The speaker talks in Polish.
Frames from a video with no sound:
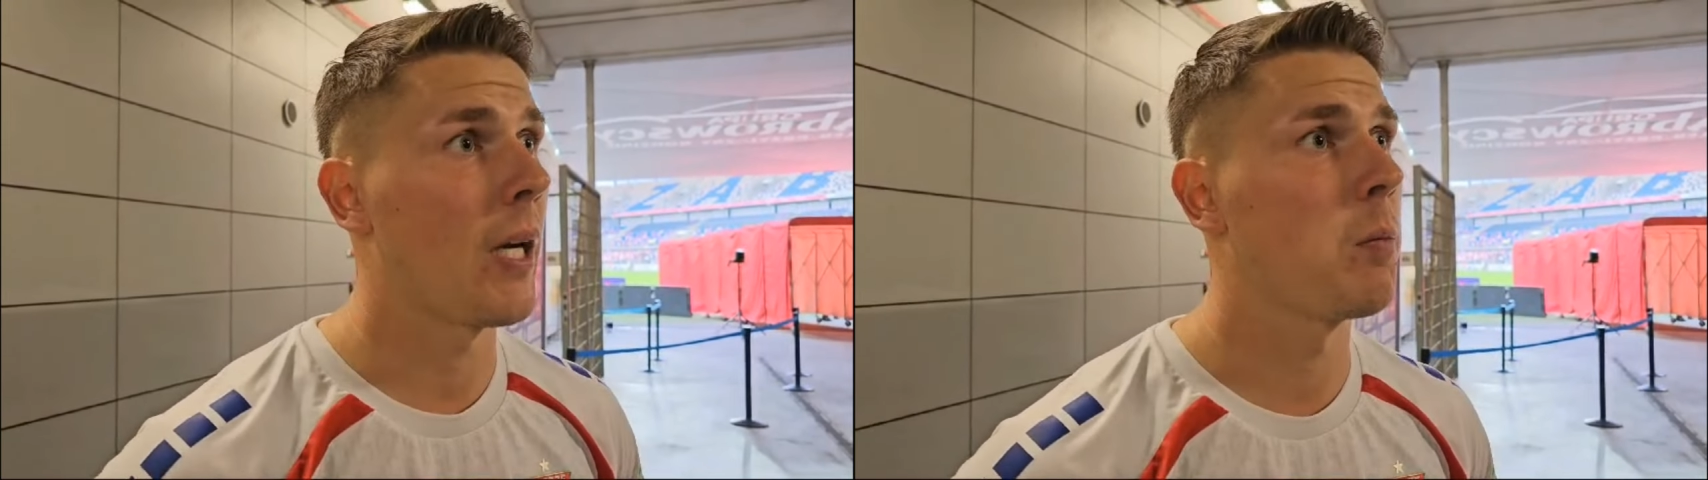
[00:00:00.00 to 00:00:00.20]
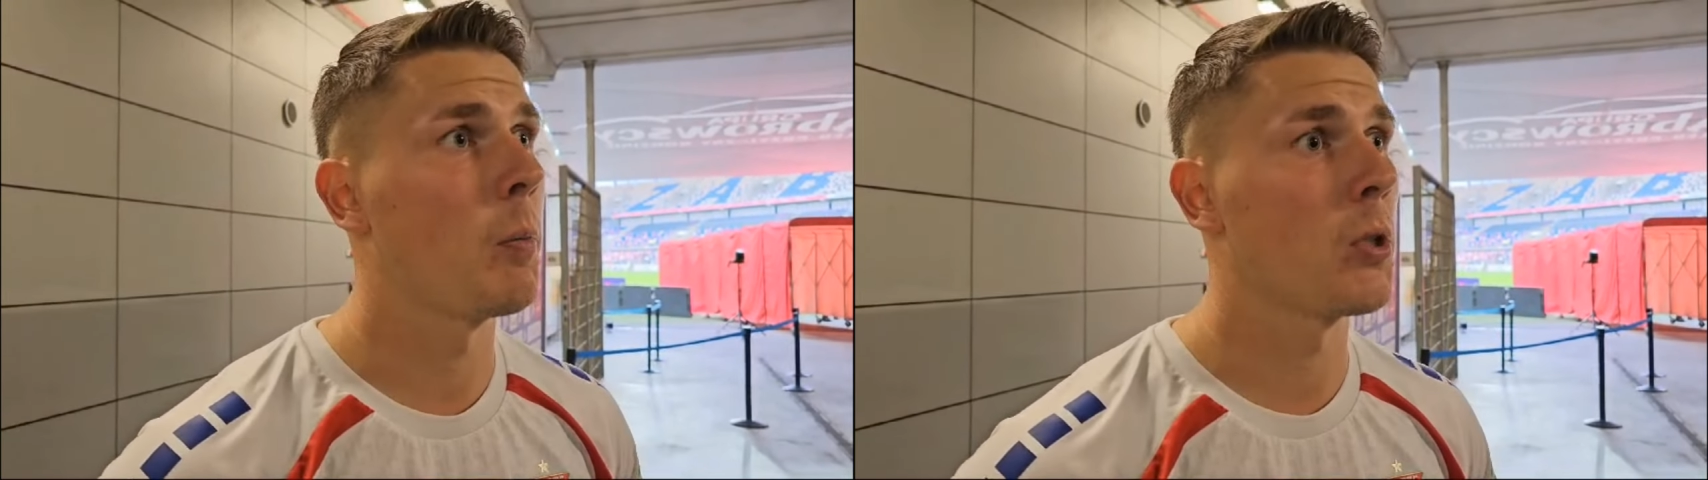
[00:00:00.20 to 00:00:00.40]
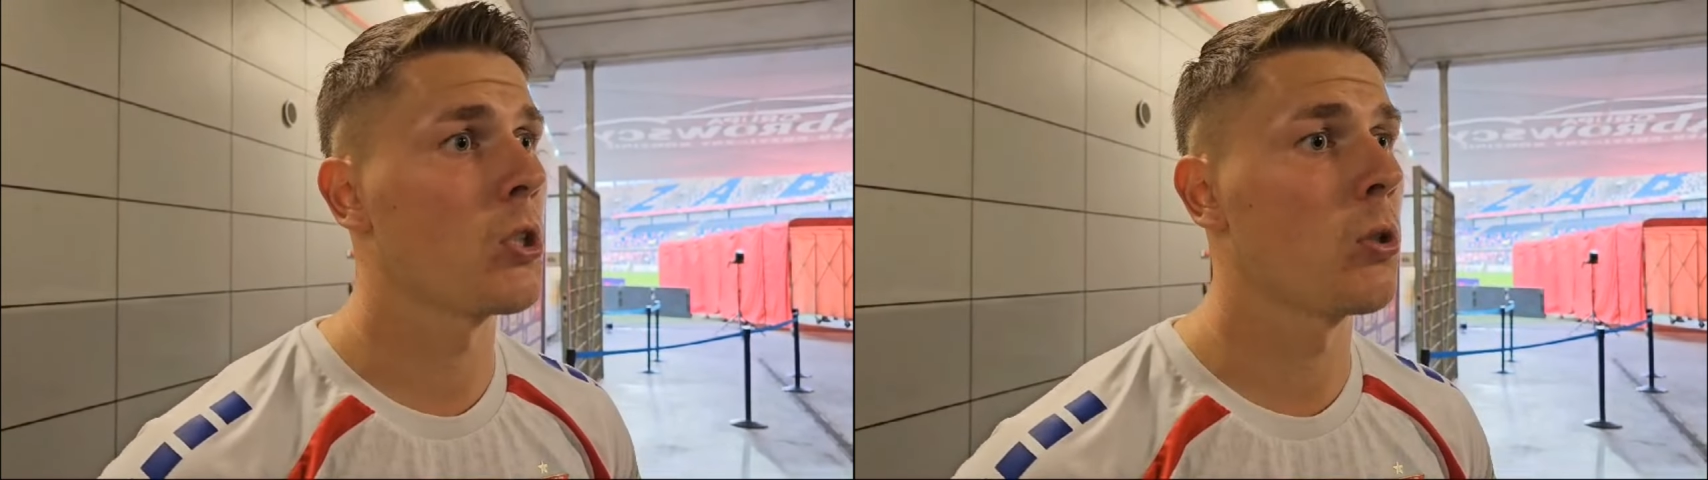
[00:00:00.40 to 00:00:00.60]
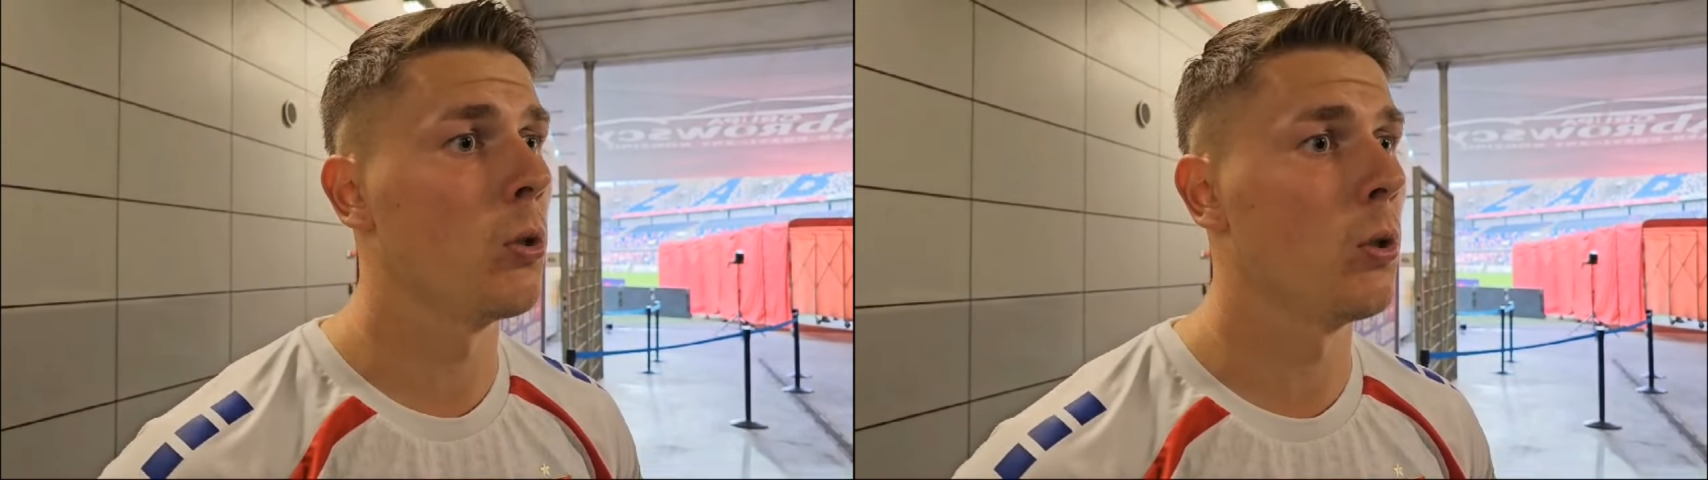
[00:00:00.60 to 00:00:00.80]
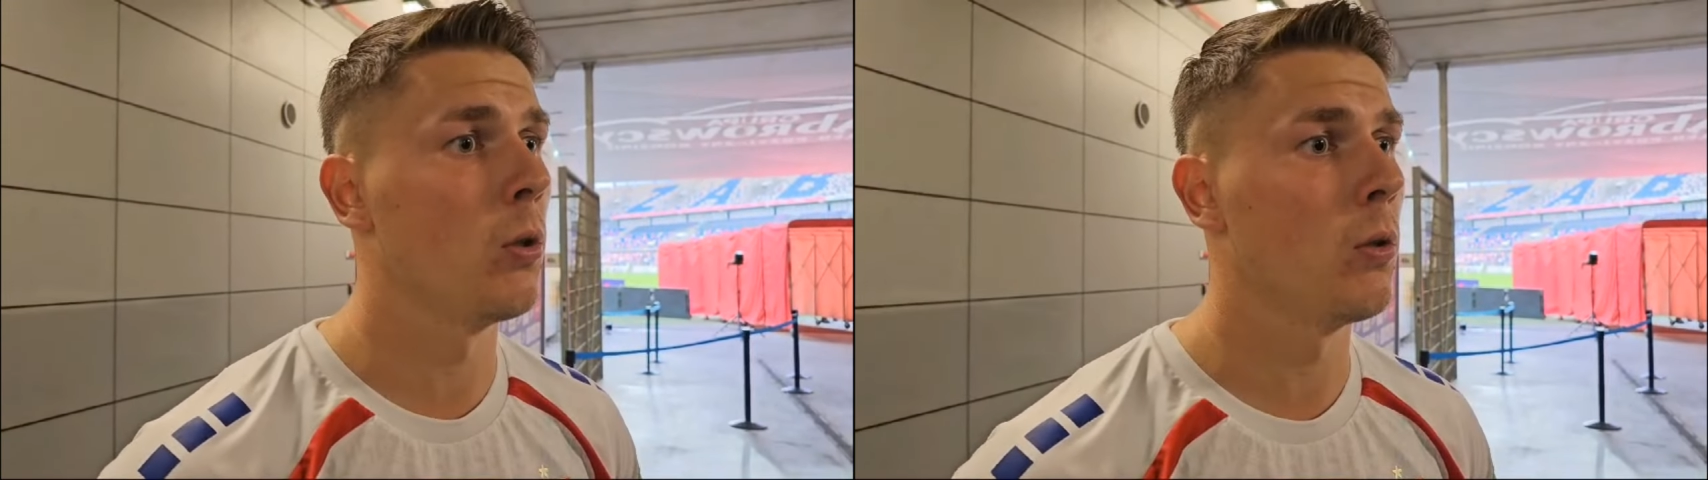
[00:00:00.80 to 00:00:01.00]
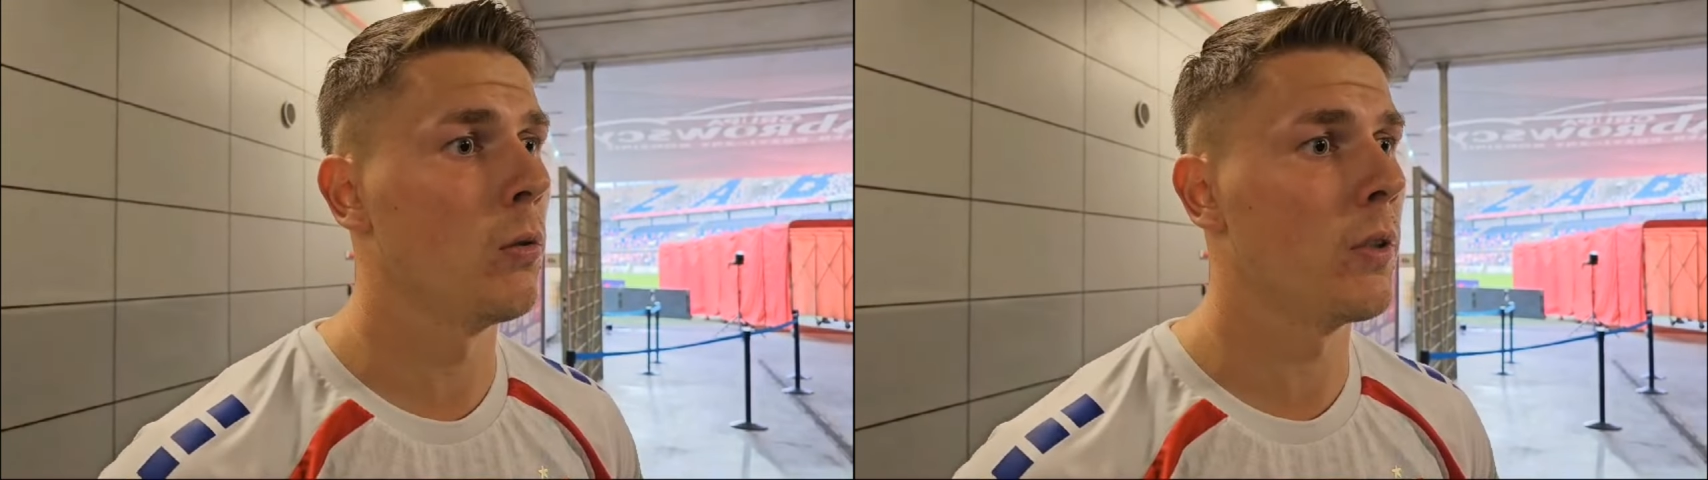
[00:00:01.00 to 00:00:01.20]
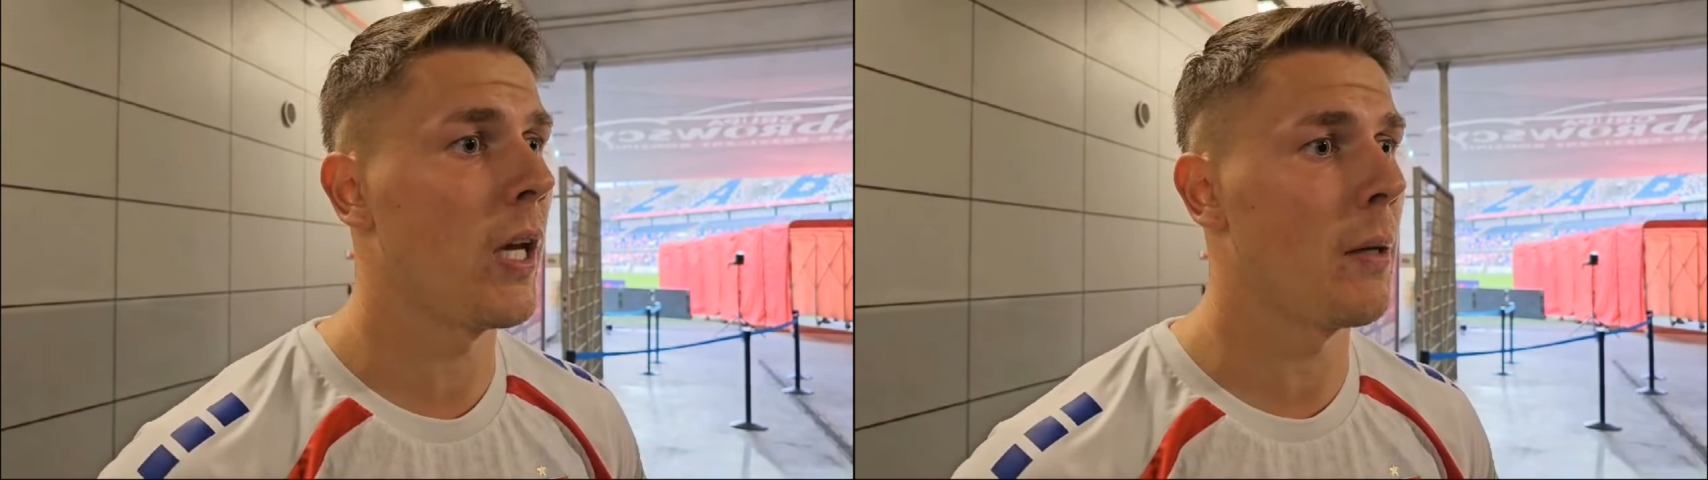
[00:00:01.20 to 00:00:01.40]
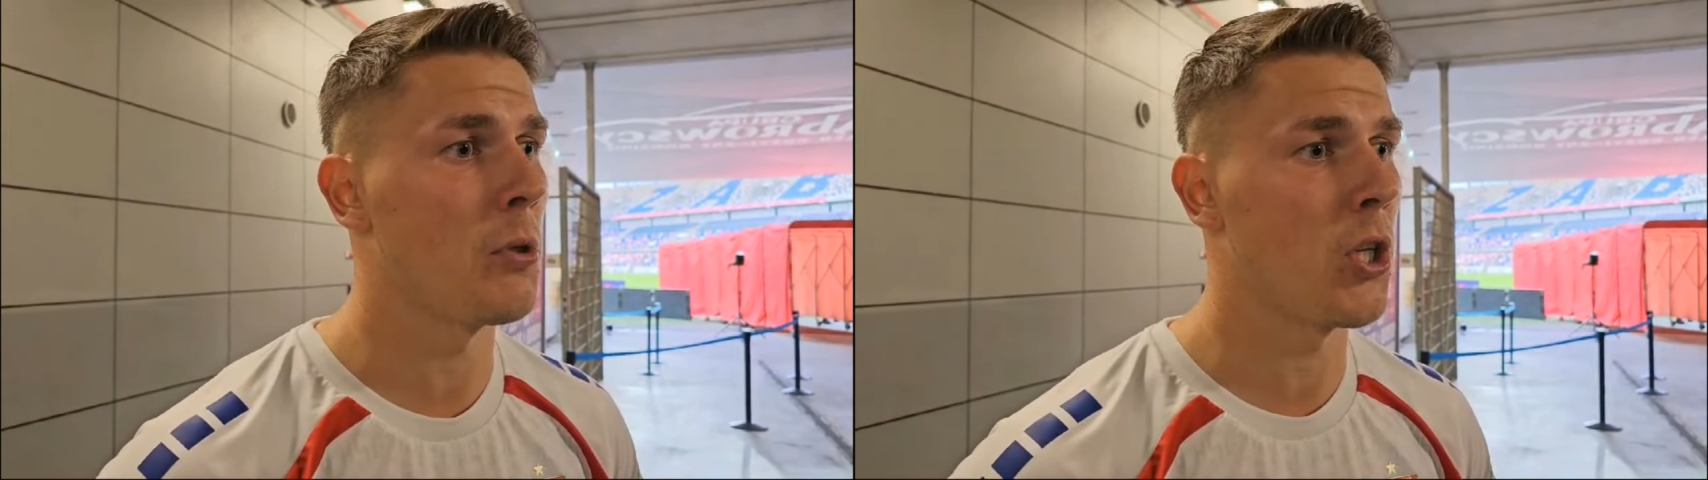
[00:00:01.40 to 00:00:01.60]
Brak po prostu,
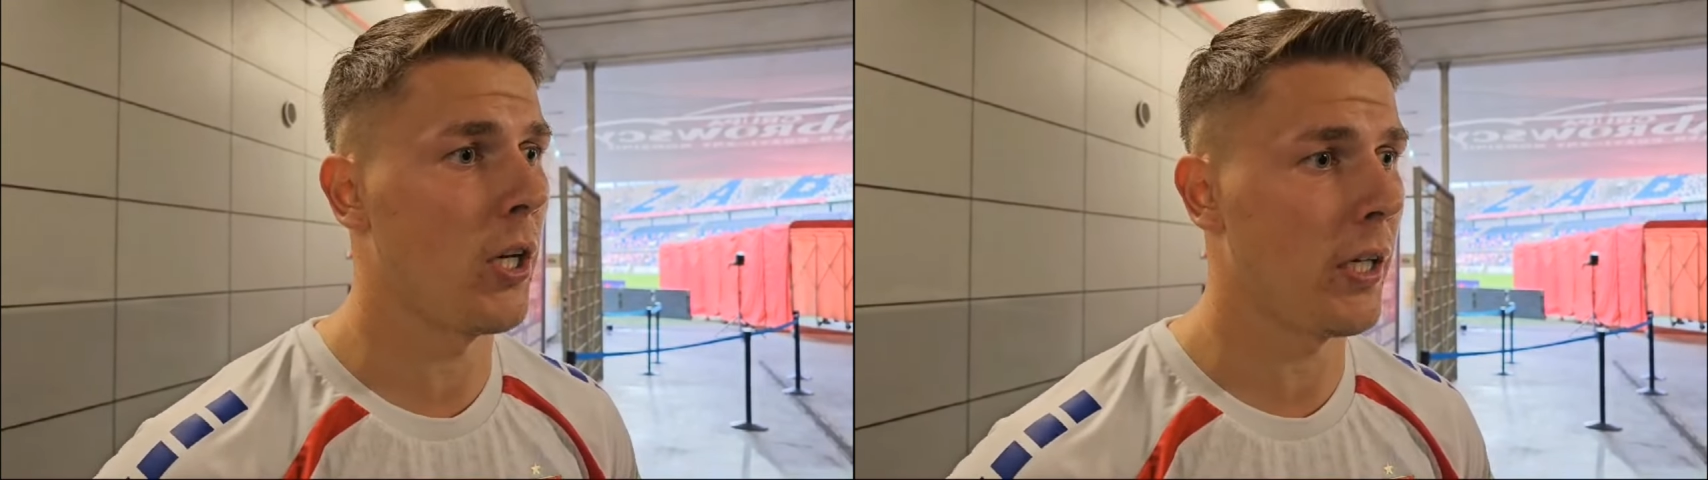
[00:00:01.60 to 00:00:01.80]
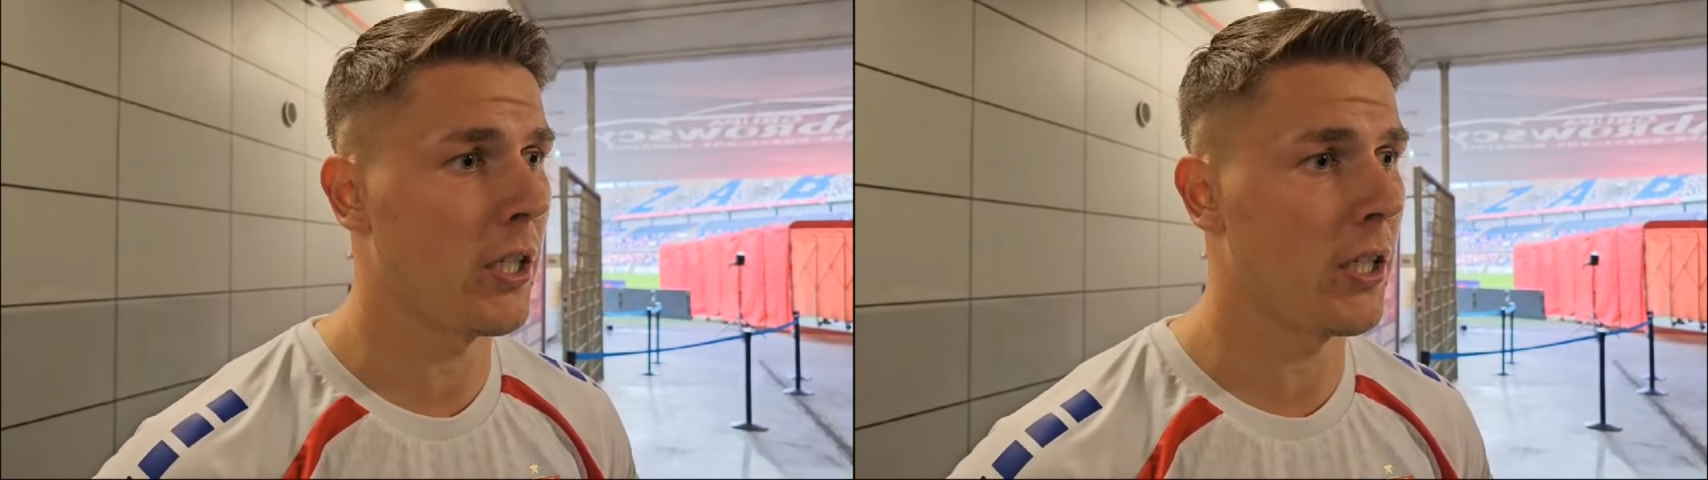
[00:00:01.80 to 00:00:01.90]
wydaje mi się,